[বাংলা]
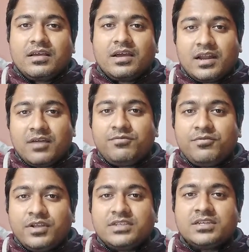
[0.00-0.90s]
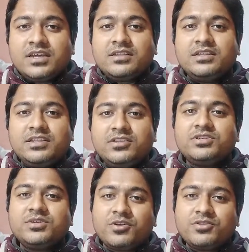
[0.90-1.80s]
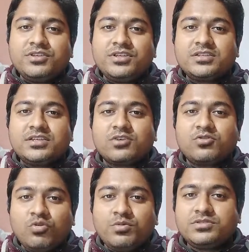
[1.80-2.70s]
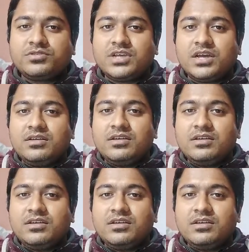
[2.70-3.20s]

খারাপ ফুয়েল চেনার দ্বিতীয় যে পদ্ধতিটা সেটা খুবই সোজা